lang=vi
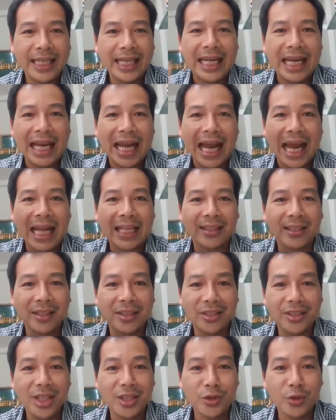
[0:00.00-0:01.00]
là
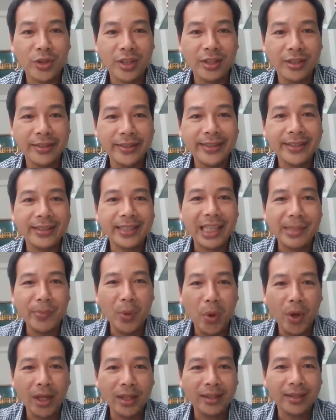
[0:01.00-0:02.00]
từ trên xuống dưới thì
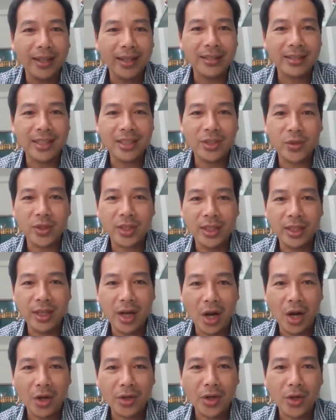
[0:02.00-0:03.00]
mô hình từ trên xuống dưới
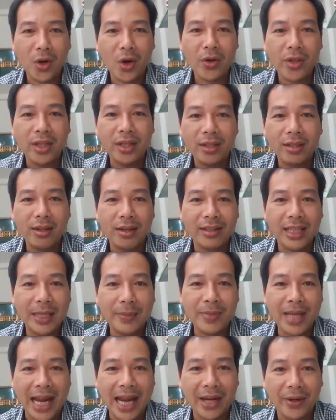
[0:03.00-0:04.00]
đó nó có những nhược
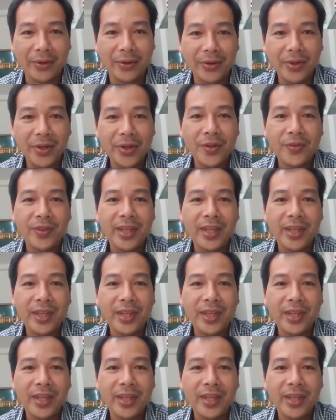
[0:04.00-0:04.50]
điểm nào